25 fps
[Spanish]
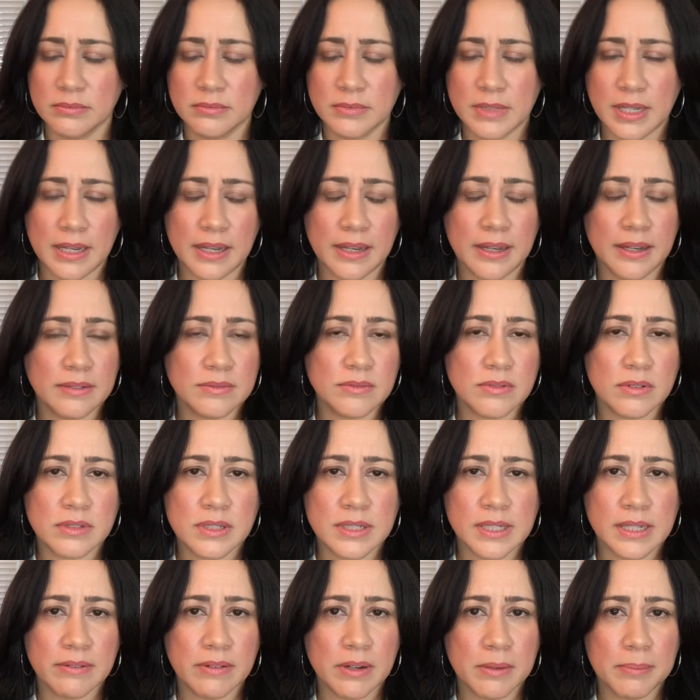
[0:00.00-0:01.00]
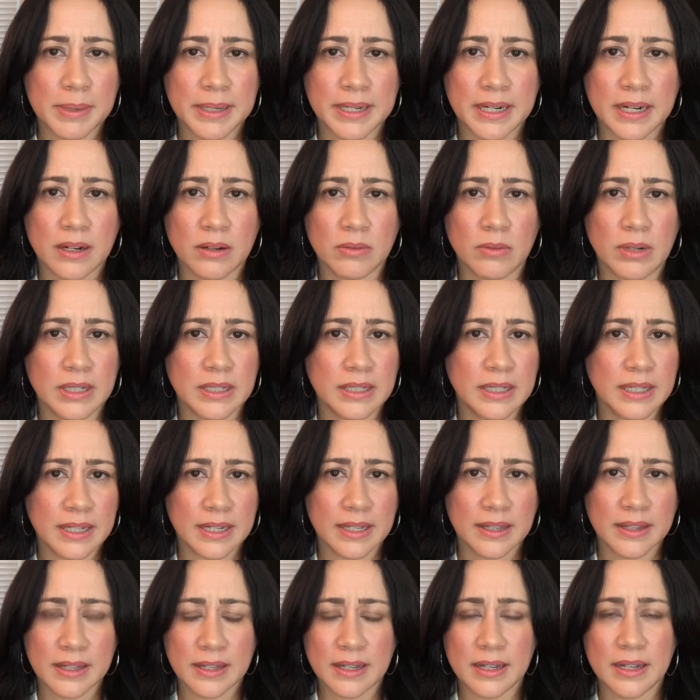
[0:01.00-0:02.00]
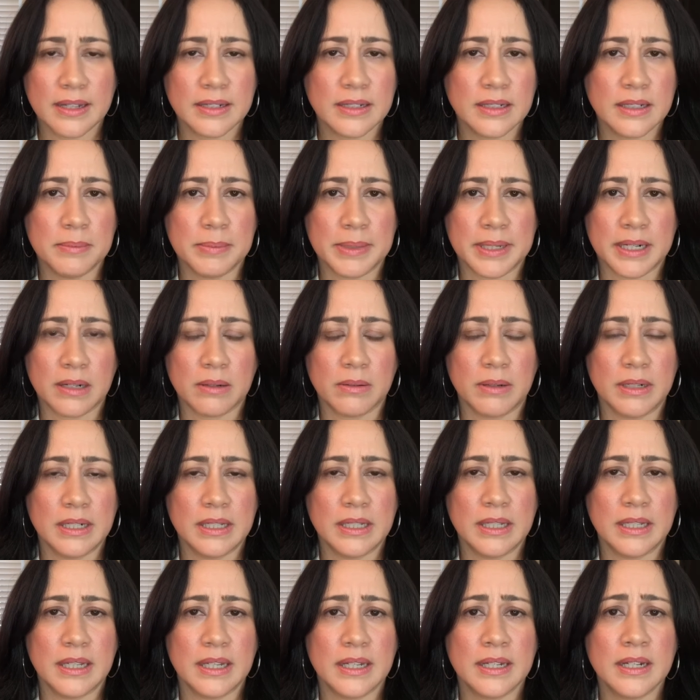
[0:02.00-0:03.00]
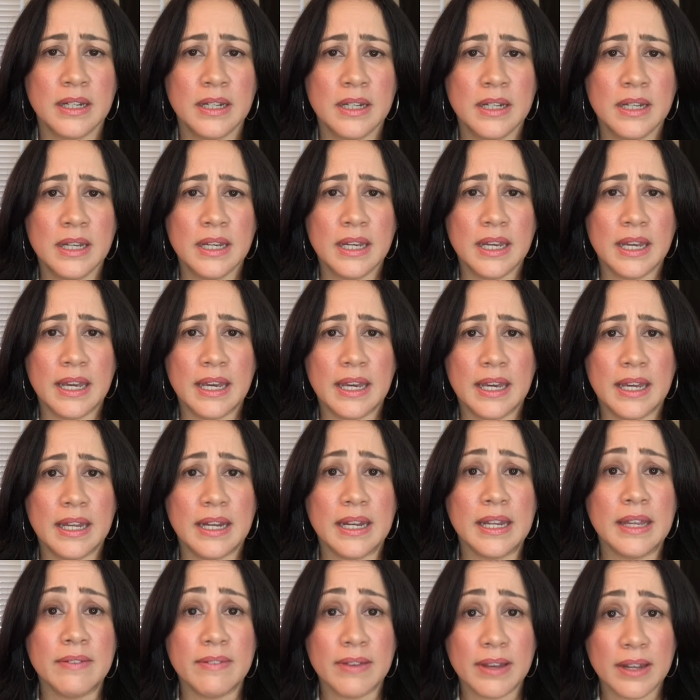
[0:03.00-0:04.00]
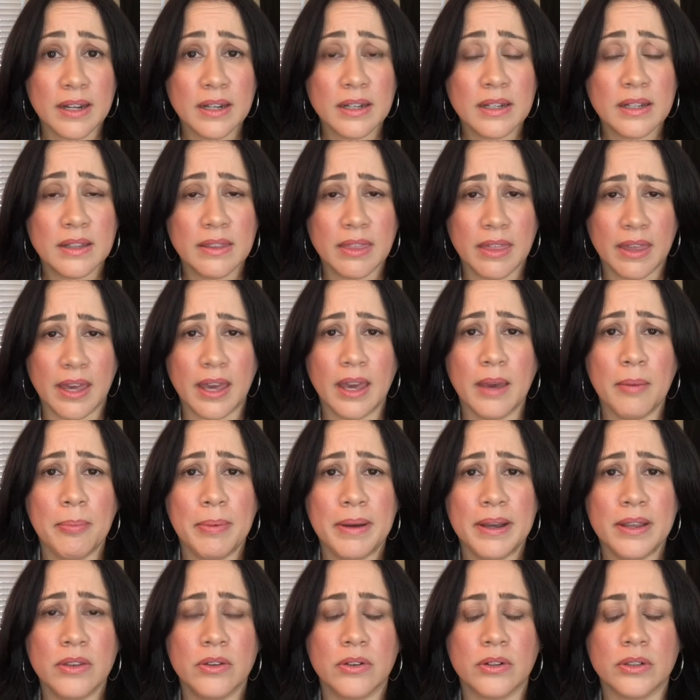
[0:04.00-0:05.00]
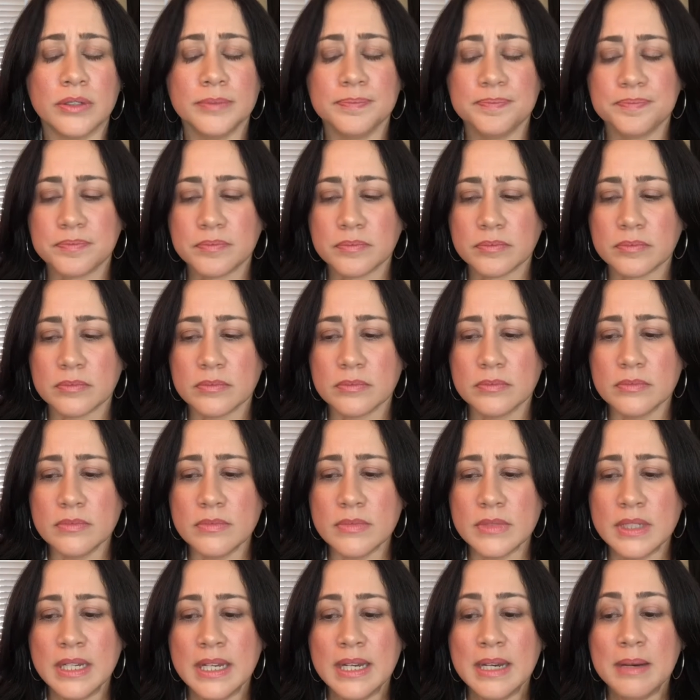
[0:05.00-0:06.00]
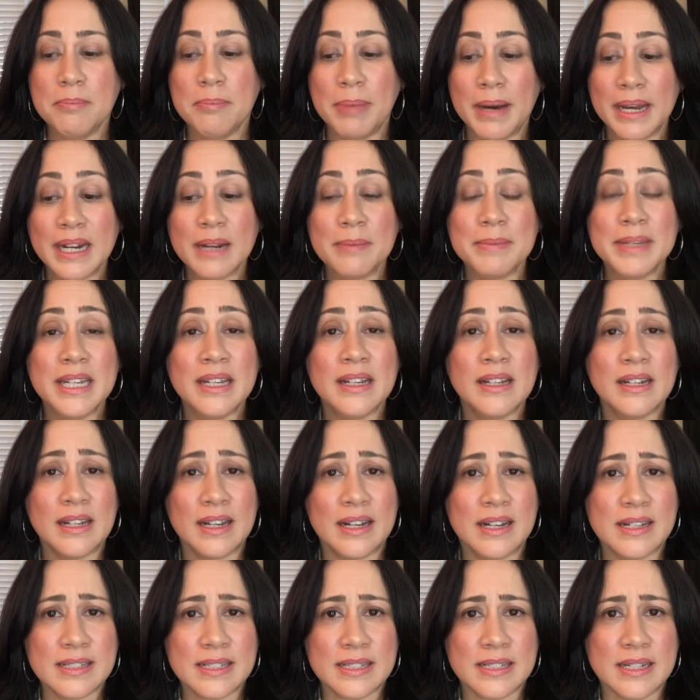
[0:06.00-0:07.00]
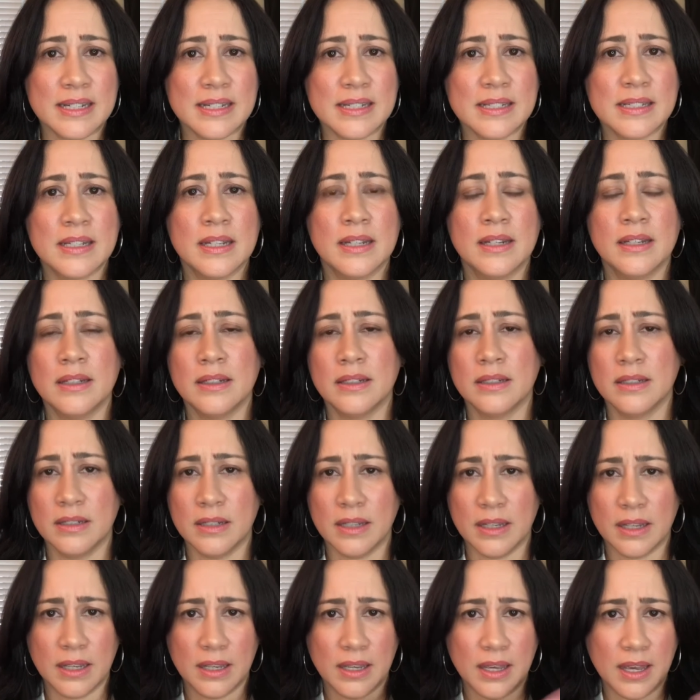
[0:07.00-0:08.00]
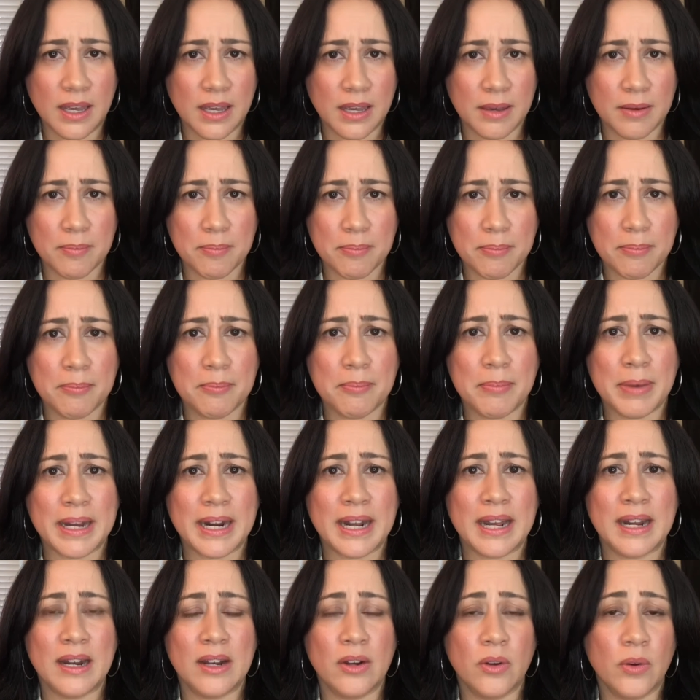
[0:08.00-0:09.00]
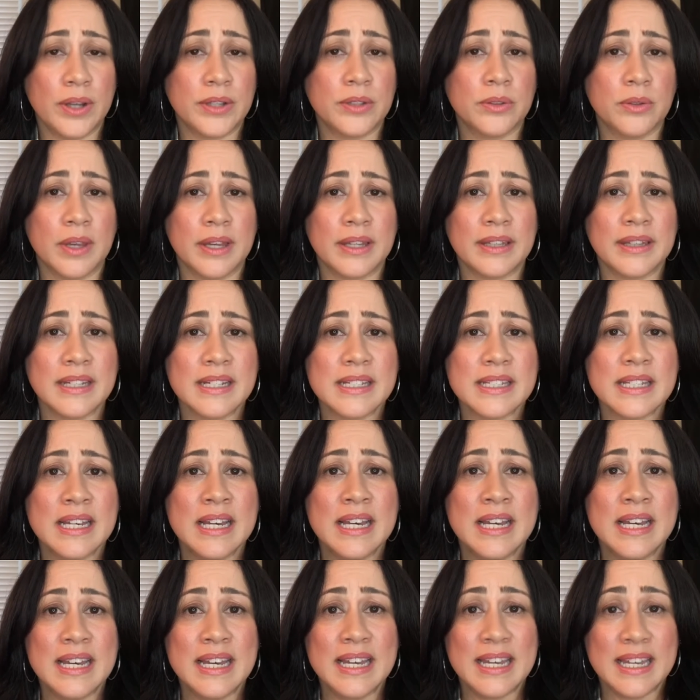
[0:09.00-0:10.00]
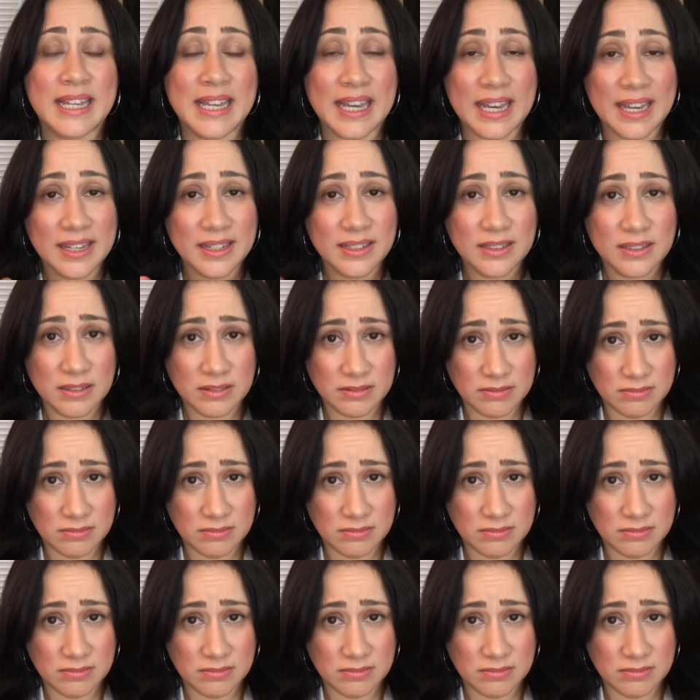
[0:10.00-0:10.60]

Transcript: que sirve para cualquier edad y para cualquier eh, nivel de español. Para mis clases, eh, para los estudiantes que